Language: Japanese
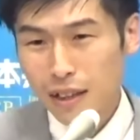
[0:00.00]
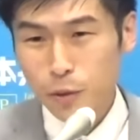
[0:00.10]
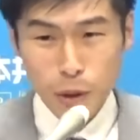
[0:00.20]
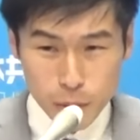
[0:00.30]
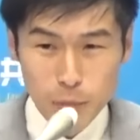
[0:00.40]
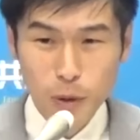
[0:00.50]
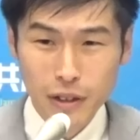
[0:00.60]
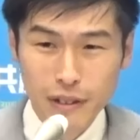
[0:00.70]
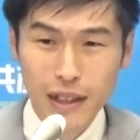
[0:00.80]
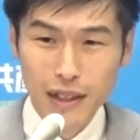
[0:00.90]
取りうるもの
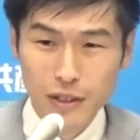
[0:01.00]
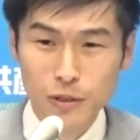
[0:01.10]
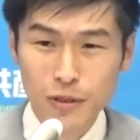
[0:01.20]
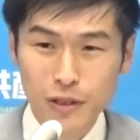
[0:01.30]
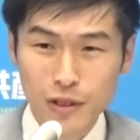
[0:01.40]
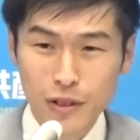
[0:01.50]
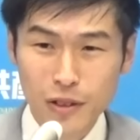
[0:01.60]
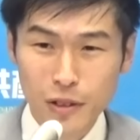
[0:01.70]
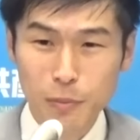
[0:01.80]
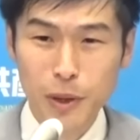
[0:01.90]
ではないかと
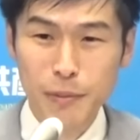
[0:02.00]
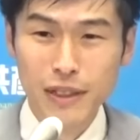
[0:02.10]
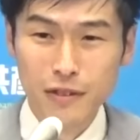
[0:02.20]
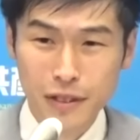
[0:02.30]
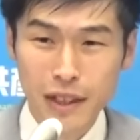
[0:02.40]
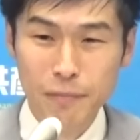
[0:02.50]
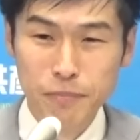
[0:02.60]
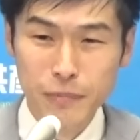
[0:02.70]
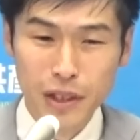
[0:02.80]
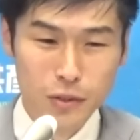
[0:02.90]
思いますので、
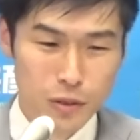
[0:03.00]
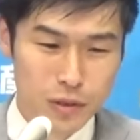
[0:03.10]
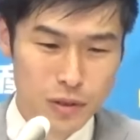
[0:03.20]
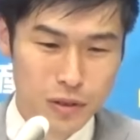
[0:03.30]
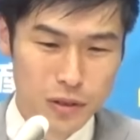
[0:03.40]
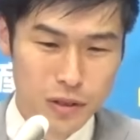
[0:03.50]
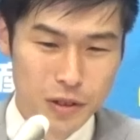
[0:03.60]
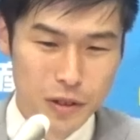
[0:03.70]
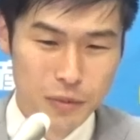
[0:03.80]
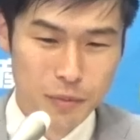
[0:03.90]
あ
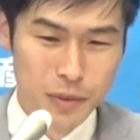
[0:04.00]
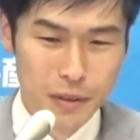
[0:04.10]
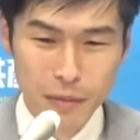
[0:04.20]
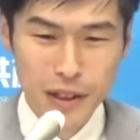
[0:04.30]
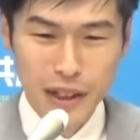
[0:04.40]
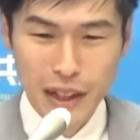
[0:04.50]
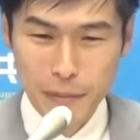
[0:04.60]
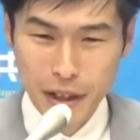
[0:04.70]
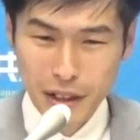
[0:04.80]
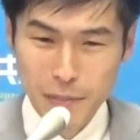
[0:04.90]
のみんながや
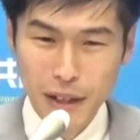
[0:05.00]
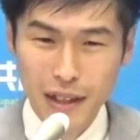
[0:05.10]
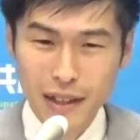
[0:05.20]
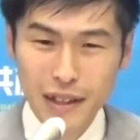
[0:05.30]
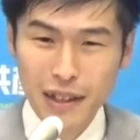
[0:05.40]
めなければ、